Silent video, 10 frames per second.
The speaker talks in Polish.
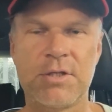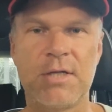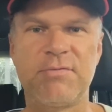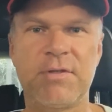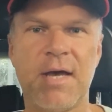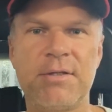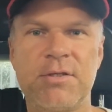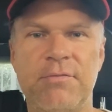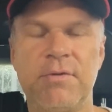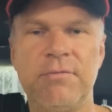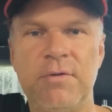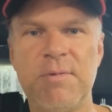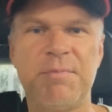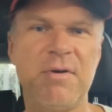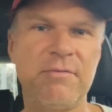Cześć, witajcie w tym
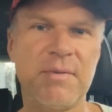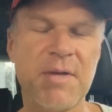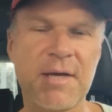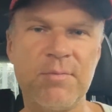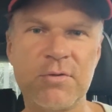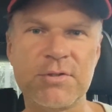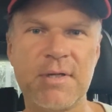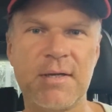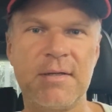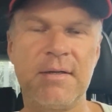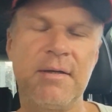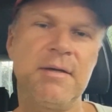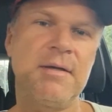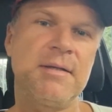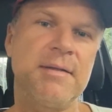filmie. Powiem Wam, jak można
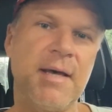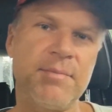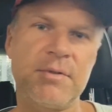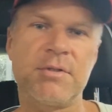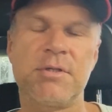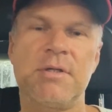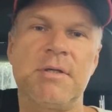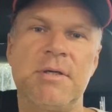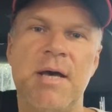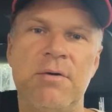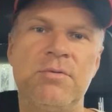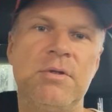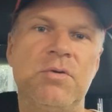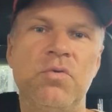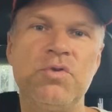nabyć e,
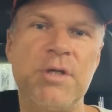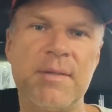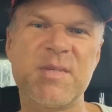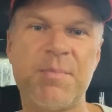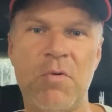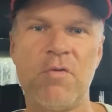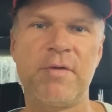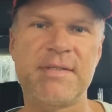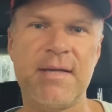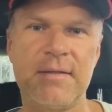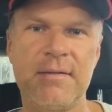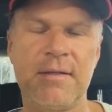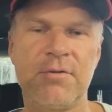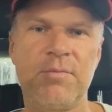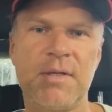Audi Q7 za połowę ceny.
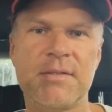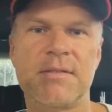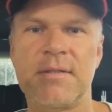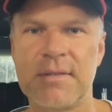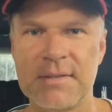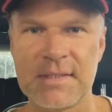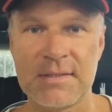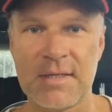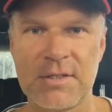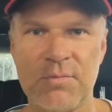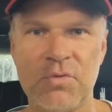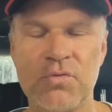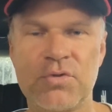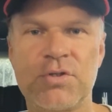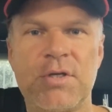Natomiast e, zaznaczam
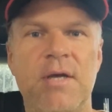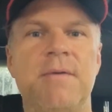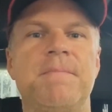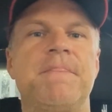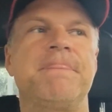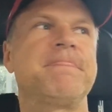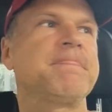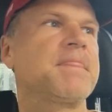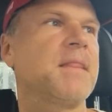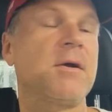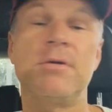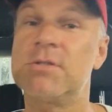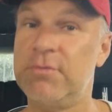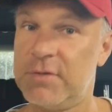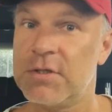już, że mm, na
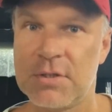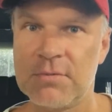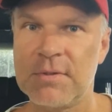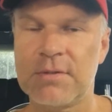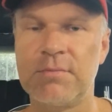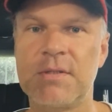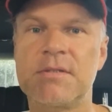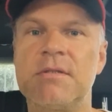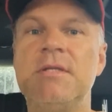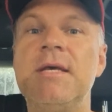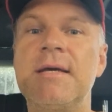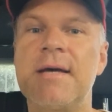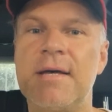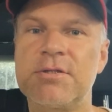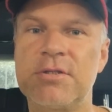koniec dowiecie się, natomiast nie
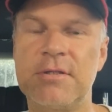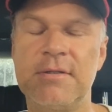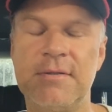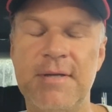każdy